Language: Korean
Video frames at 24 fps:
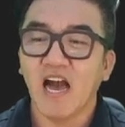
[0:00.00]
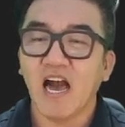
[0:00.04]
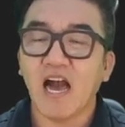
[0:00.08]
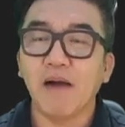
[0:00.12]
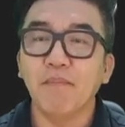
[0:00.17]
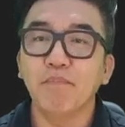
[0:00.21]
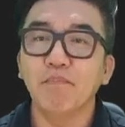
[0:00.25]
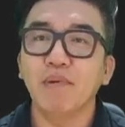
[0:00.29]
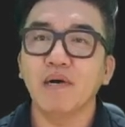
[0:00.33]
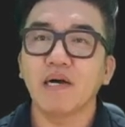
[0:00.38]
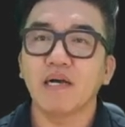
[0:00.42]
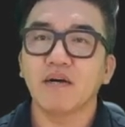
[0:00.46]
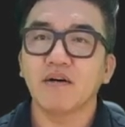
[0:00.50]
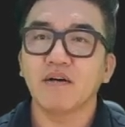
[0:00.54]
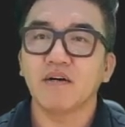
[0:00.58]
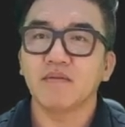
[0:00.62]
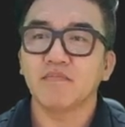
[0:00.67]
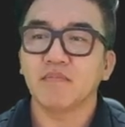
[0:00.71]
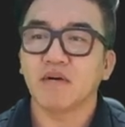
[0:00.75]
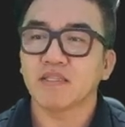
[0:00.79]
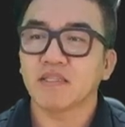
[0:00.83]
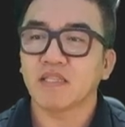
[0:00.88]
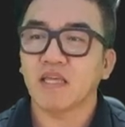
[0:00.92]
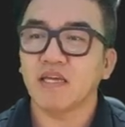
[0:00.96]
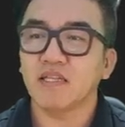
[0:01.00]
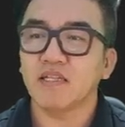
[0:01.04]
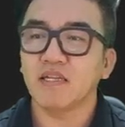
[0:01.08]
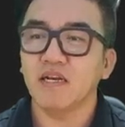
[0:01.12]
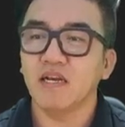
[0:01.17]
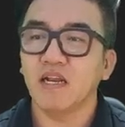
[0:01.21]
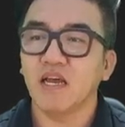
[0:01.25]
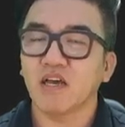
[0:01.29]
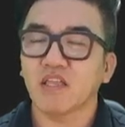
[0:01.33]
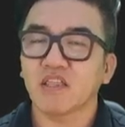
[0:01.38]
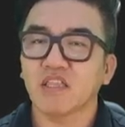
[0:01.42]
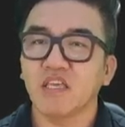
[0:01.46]
안 봐요 막
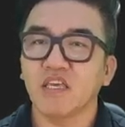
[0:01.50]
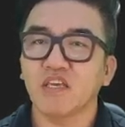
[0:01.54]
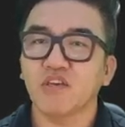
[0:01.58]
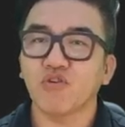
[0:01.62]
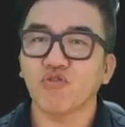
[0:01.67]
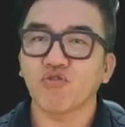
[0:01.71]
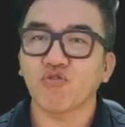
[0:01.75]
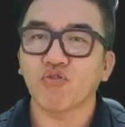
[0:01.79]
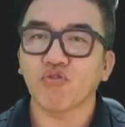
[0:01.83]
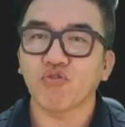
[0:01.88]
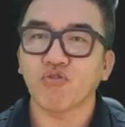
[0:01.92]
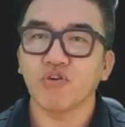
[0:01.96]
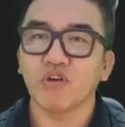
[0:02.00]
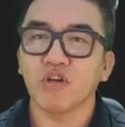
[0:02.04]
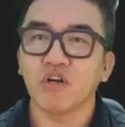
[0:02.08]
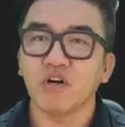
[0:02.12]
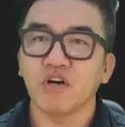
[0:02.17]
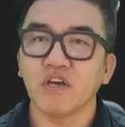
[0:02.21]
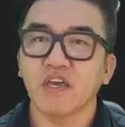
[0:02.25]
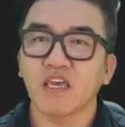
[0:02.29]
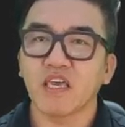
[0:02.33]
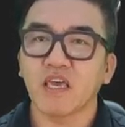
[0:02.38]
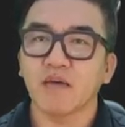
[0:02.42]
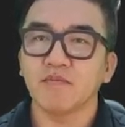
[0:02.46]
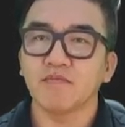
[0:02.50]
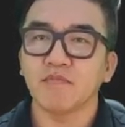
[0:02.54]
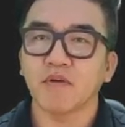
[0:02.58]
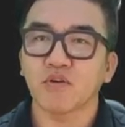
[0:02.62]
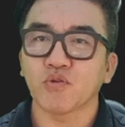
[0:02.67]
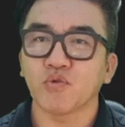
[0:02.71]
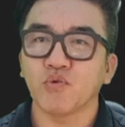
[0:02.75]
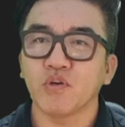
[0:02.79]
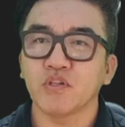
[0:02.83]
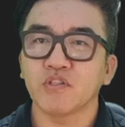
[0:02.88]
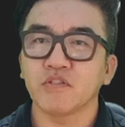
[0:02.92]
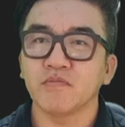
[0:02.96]
테슬라 TQQQ 이런 거 얘기하면 막
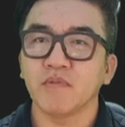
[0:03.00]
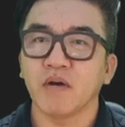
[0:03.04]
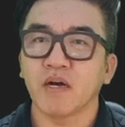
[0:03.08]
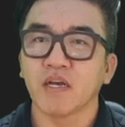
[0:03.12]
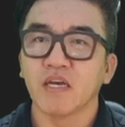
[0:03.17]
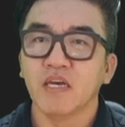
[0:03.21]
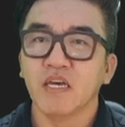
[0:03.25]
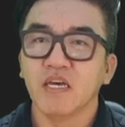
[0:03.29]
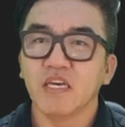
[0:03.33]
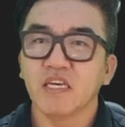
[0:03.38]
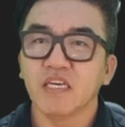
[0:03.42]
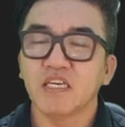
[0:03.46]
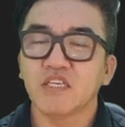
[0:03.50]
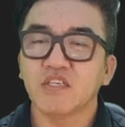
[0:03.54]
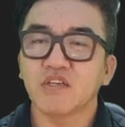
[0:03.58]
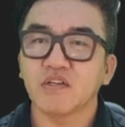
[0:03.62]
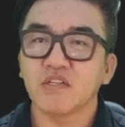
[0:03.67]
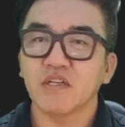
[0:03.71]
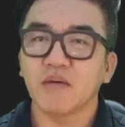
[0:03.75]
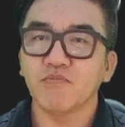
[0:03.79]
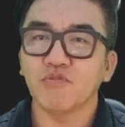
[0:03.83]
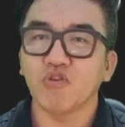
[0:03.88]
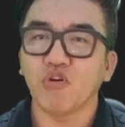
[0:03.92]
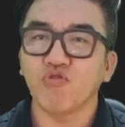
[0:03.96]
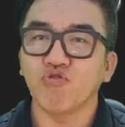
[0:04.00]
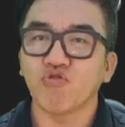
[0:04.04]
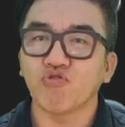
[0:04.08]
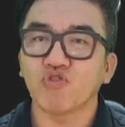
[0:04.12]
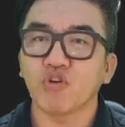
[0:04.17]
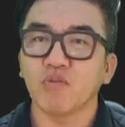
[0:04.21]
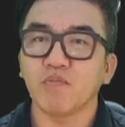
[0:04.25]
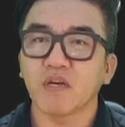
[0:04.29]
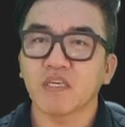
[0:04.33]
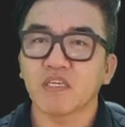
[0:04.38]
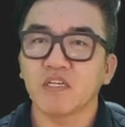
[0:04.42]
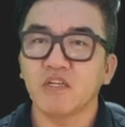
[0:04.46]
조회수 막 2천 3천
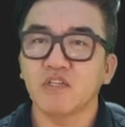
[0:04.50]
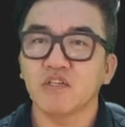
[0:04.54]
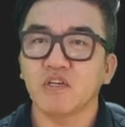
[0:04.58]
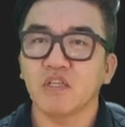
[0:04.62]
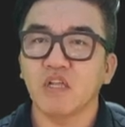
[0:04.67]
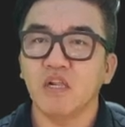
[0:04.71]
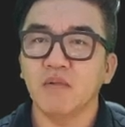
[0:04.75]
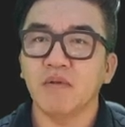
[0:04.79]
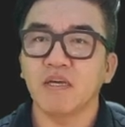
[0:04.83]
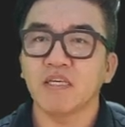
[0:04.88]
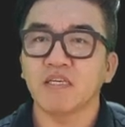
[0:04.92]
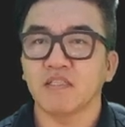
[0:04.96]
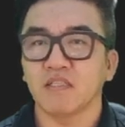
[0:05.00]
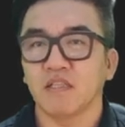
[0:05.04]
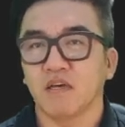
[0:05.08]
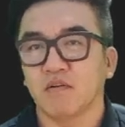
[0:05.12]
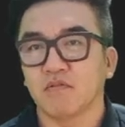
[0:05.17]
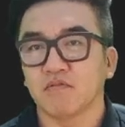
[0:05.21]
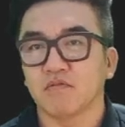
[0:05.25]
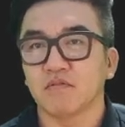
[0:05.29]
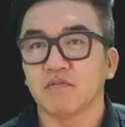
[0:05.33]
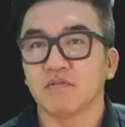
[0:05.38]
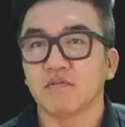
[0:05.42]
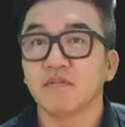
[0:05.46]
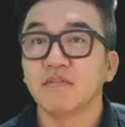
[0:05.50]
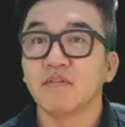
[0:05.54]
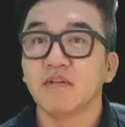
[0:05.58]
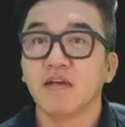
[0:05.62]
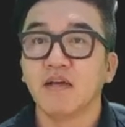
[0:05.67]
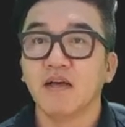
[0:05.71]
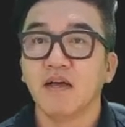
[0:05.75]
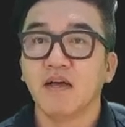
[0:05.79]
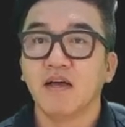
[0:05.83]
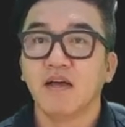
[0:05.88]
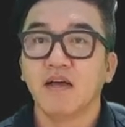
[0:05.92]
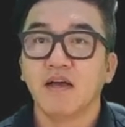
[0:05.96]
6천 막 7천 1만씩 나오고
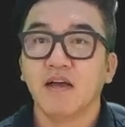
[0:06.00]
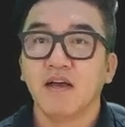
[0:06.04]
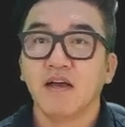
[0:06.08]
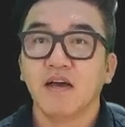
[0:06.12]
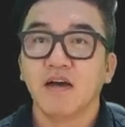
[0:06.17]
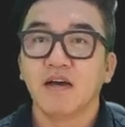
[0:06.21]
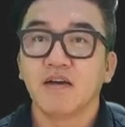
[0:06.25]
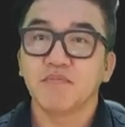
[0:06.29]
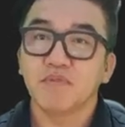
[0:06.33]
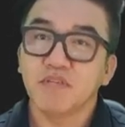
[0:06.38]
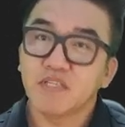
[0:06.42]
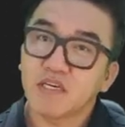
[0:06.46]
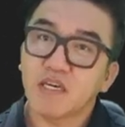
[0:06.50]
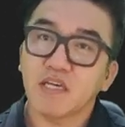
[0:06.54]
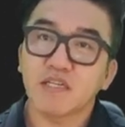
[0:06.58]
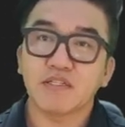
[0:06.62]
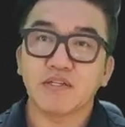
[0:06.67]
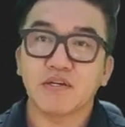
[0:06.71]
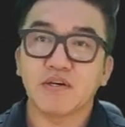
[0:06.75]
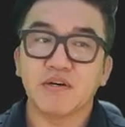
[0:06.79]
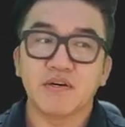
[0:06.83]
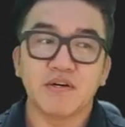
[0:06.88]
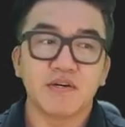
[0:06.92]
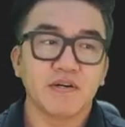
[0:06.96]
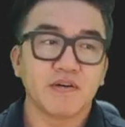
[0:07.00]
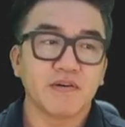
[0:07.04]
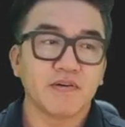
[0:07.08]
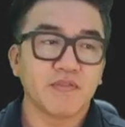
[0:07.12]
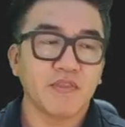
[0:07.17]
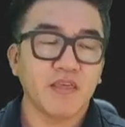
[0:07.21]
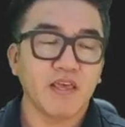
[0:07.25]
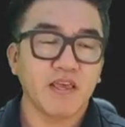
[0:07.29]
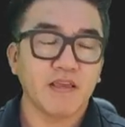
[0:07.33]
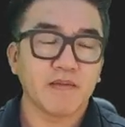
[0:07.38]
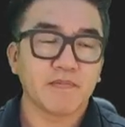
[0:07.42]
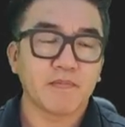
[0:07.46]
미치겠어요
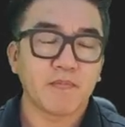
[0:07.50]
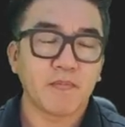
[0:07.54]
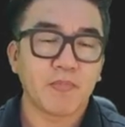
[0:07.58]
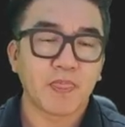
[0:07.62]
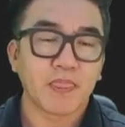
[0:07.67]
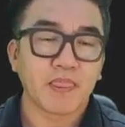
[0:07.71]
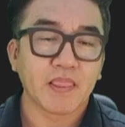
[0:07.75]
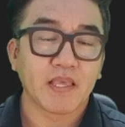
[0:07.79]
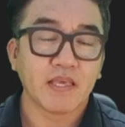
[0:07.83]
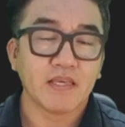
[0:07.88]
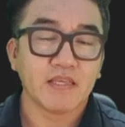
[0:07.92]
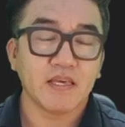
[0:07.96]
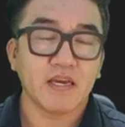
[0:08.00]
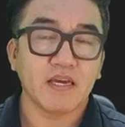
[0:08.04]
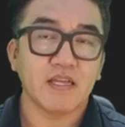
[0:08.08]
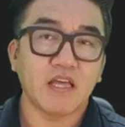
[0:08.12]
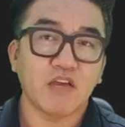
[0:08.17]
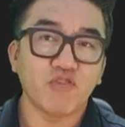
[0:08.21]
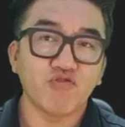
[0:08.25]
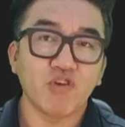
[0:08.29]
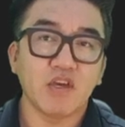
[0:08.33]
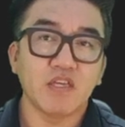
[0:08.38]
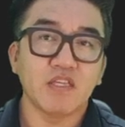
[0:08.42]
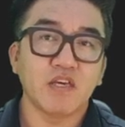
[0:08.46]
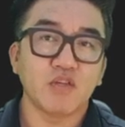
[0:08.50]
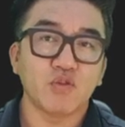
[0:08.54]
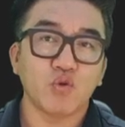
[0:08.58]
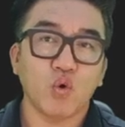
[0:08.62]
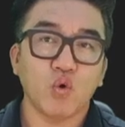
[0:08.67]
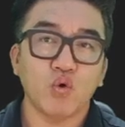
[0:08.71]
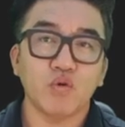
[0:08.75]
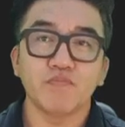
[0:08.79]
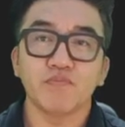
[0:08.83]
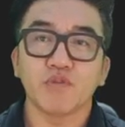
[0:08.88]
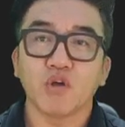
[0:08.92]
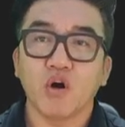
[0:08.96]
근데 제가 나중에 이제
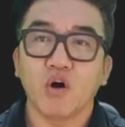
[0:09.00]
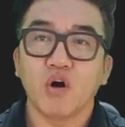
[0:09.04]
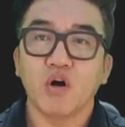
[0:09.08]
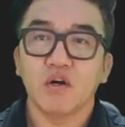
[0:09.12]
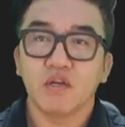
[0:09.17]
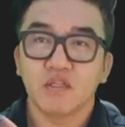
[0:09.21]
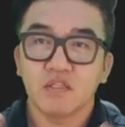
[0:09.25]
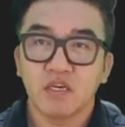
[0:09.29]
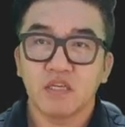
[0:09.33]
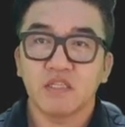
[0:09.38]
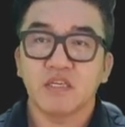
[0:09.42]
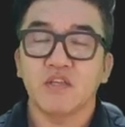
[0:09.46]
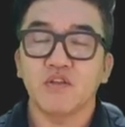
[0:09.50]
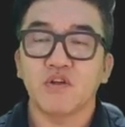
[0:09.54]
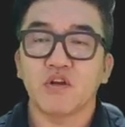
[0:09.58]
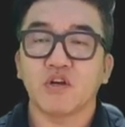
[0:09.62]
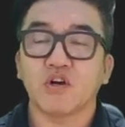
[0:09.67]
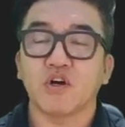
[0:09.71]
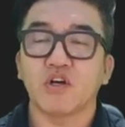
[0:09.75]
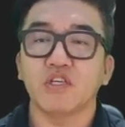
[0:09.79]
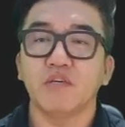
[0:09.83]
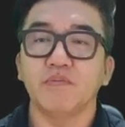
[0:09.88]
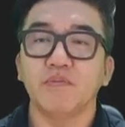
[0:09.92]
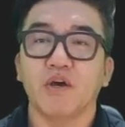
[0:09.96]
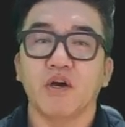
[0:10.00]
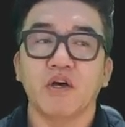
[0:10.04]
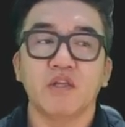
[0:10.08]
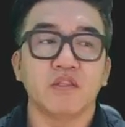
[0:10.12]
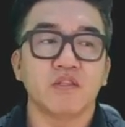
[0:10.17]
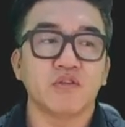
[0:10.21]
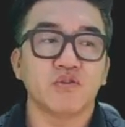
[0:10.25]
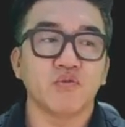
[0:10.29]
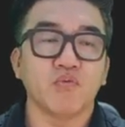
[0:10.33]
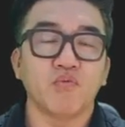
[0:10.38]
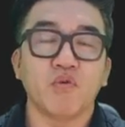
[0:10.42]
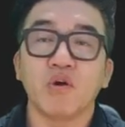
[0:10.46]
조금 더 이제 채널이
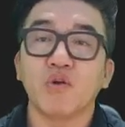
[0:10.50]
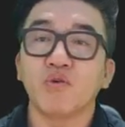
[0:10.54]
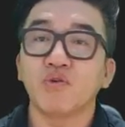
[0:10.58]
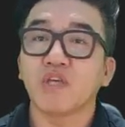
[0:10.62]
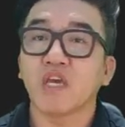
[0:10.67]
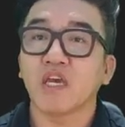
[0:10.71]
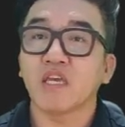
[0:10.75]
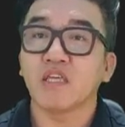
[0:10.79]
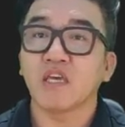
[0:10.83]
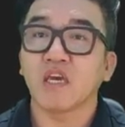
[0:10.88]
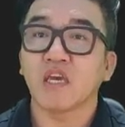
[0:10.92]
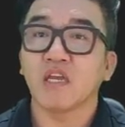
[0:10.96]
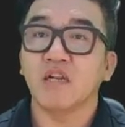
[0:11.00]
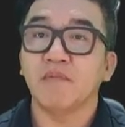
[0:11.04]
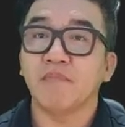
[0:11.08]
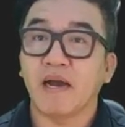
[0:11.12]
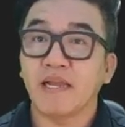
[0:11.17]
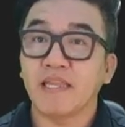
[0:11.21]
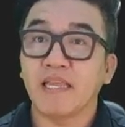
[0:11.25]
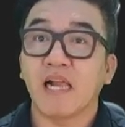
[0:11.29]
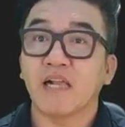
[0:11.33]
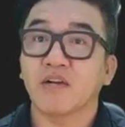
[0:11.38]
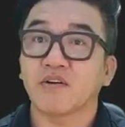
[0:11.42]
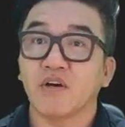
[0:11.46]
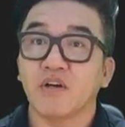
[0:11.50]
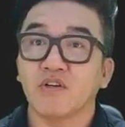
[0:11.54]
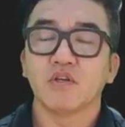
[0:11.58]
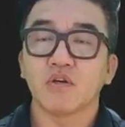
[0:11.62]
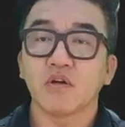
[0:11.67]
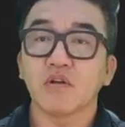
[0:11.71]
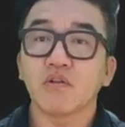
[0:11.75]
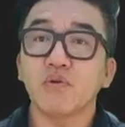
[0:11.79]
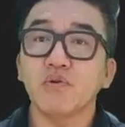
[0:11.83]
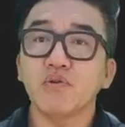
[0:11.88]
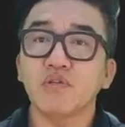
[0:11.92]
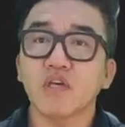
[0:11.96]
커지면 좀 원론적인 얘기를 많이 할 거예요
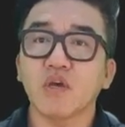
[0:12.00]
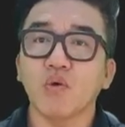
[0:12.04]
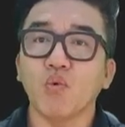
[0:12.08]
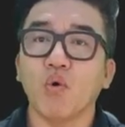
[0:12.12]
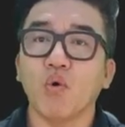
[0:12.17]
저는 솔직히